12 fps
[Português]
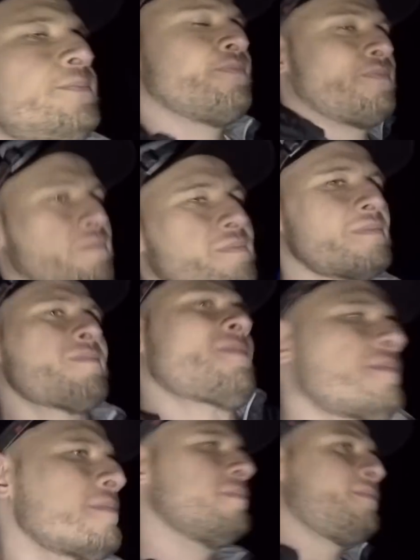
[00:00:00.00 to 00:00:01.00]
vale a pena
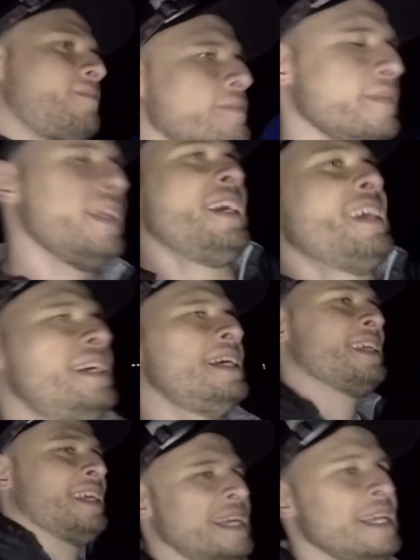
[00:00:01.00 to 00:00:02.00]
ver.
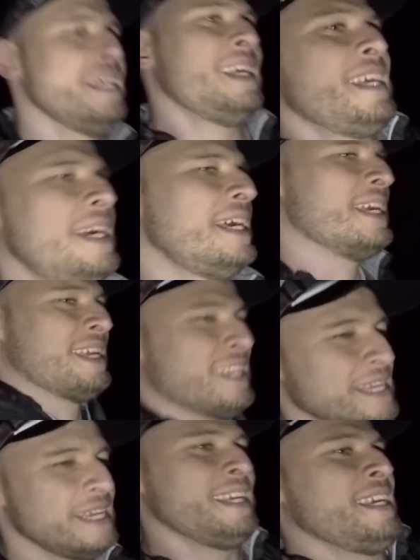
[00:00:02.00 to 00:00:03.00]
O visual é muito
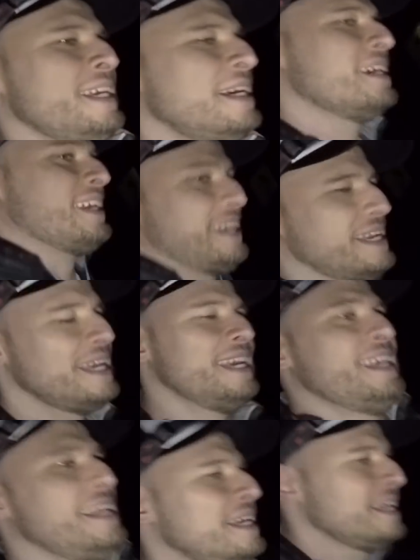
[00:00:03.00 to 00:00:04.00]
bonito.
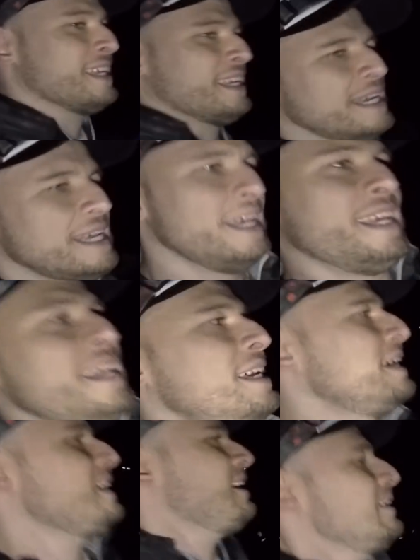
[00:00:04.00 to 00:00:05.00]
É. A estrada é
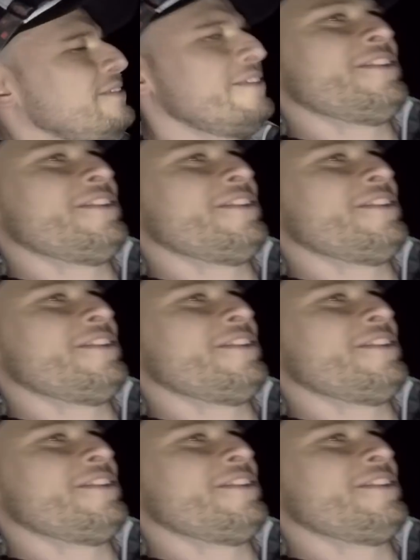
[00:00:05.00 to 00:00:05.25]
muito legal.